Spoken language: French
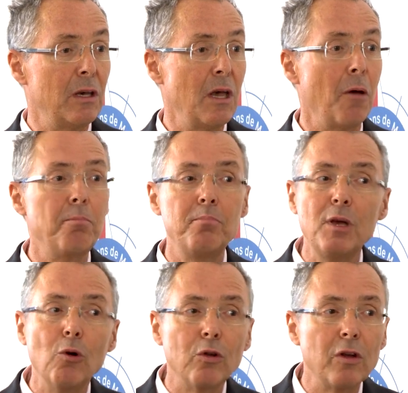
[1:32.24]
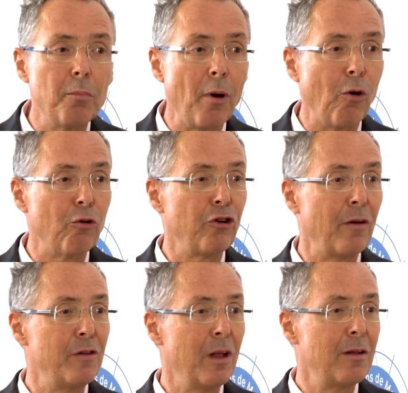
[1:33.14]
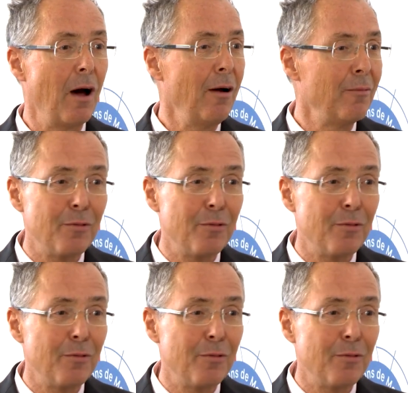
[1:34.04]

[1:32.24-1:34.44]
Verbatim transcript: qui est pilotée par un chef d'État,